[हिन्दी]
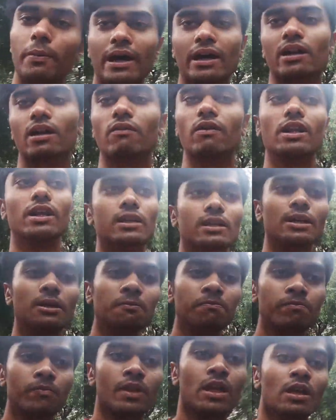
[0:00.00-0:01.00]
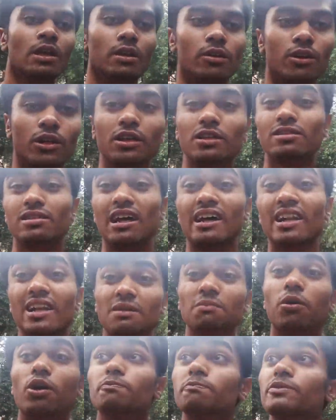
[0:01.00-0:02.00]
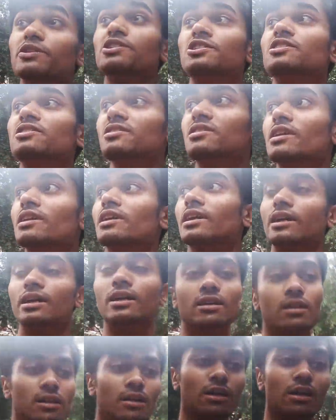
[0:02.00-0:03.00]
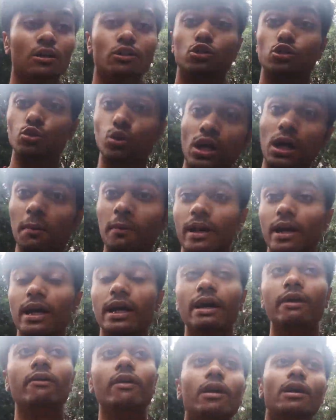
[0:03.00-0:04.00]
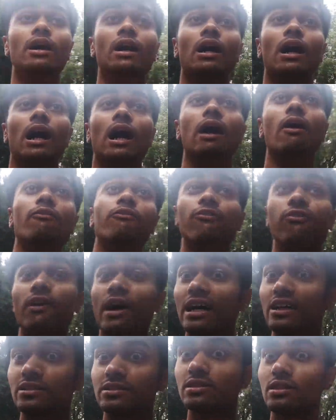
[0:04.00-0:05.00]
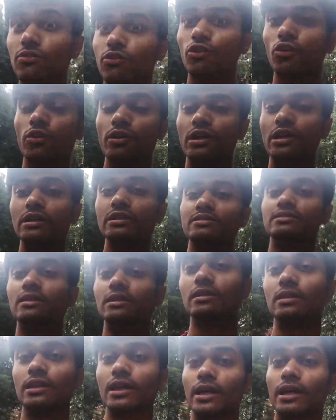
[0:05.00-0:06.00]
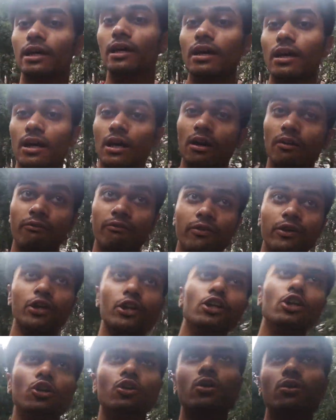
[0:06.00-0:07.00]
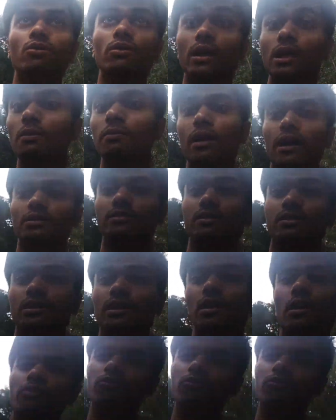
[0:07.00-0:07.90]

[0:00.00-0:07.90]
बैग रखवा लिया था क्योंकि सारी बहुत पीशियस थिंग है छूना मना है आप फ्लैश से फोटो नहीं खींच सकते वीडियो नहीं बना सकते